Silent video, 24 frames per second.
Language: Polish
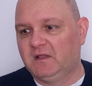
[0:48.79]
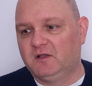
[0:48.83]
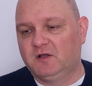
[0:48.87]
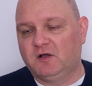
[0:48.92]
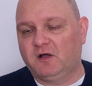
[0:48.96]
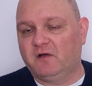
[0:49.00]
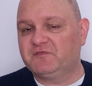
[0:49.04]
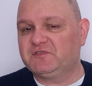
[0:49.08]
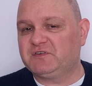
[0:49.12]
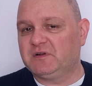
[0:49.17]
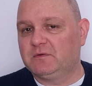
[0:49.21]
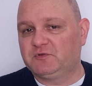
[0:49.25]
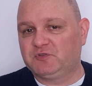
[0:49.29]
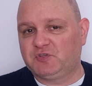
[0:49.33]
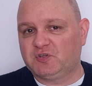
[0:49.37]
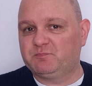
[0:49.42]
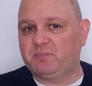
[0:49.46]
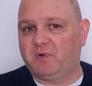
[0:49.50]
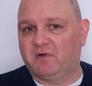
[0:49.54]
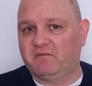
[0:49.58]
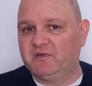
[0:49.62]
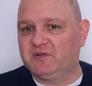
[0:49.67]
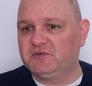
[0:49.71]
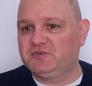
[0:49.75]
Owszem, ktoś
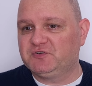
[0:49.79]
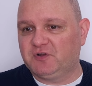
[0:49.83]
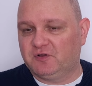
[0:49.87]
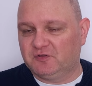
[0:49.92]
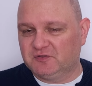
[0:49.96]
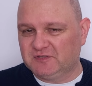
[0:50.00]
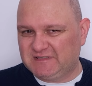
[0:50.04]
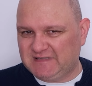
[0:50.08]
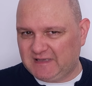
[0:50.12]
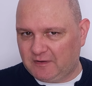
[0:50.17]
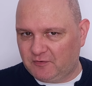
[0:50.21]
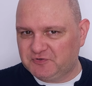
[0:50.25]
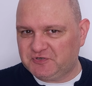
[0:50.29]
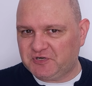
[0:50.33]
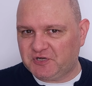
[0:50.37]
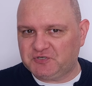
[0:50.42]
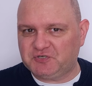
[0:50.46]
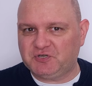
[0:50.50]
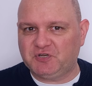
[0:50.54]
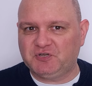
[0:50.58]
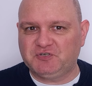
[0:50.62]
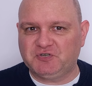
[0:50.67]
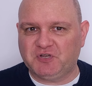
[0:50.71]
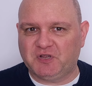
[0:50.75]
powie, że on cały czas
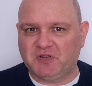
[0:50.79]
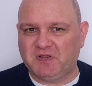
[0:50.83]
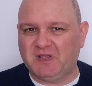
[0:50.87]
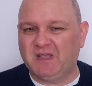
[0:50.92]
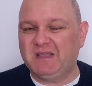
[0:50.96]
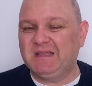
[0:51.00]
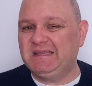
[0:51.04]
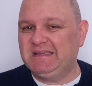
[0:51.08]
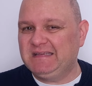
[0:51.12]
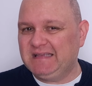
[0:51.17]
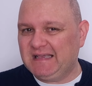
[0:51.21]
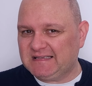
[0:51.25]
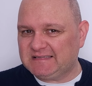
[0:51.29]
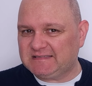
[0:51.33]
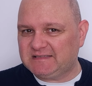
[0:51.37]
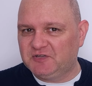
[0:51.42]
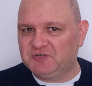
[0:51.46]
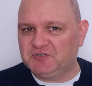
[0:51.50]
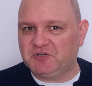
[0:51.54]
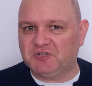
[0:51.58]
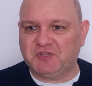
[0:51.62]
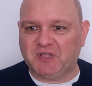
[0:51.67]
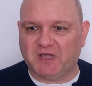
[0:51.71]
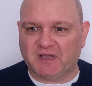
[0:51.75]
się dzieje. Jasne,
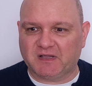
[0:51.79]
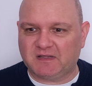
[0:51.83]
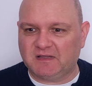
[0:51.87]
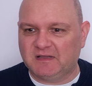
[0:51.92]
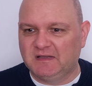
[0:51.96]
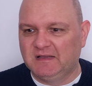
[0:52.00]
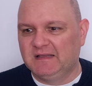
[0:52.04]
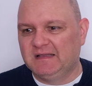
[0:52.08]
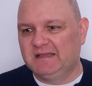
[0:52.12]
że tak.